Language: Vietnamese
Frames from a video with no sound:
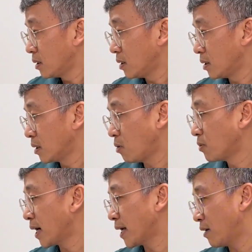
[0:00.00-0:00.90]
à,
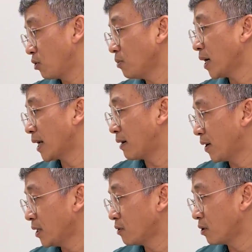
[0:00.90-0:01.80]
không ca nào giống ca nào
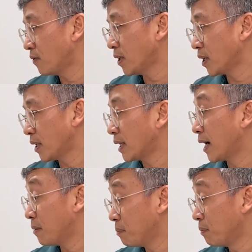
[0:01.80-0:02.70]
hay trong các vấn đề tái
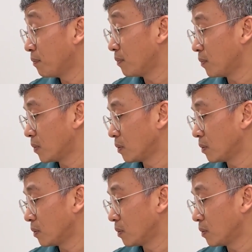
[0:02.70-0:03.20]
khám dạ.